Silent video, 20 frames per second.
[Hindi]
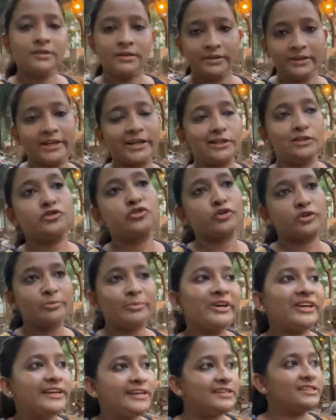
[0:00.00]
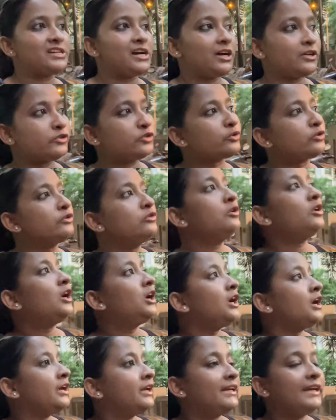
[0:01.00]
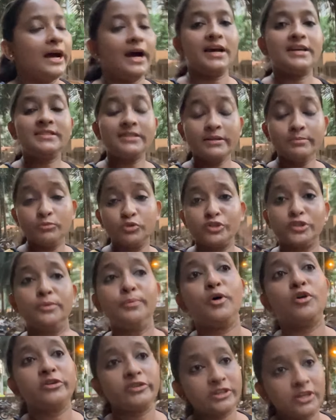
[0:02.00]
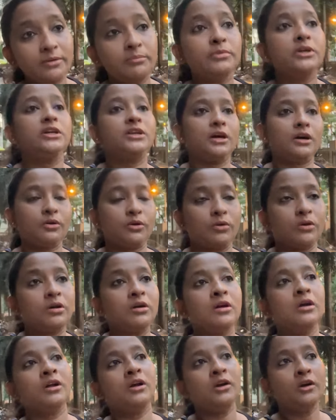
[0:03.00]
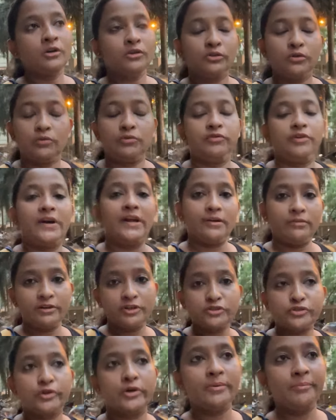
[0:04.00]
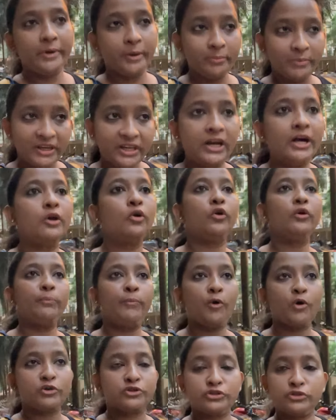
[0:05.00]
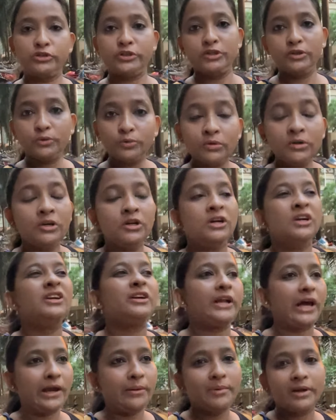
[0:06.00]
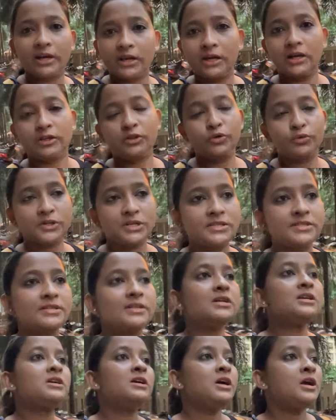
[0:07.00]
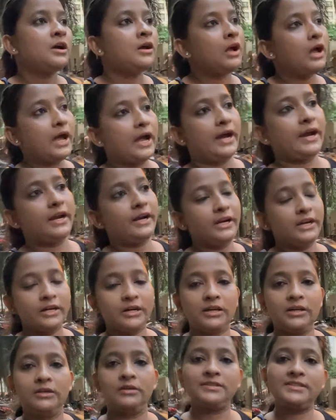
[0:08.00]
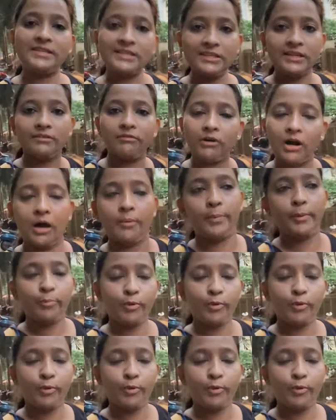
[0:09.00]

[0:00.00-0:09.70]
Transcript: निकल चुकी हूँ मैं नीचे आ चुकी हूँ यहाँ से मुझे पहुँचना है मीरा रोड तो फटाफट जो है मैं मीरा रोड पहुँचती हूँ टाइम लगेगा थोड़ा सा एंड सीधे वहाँ पर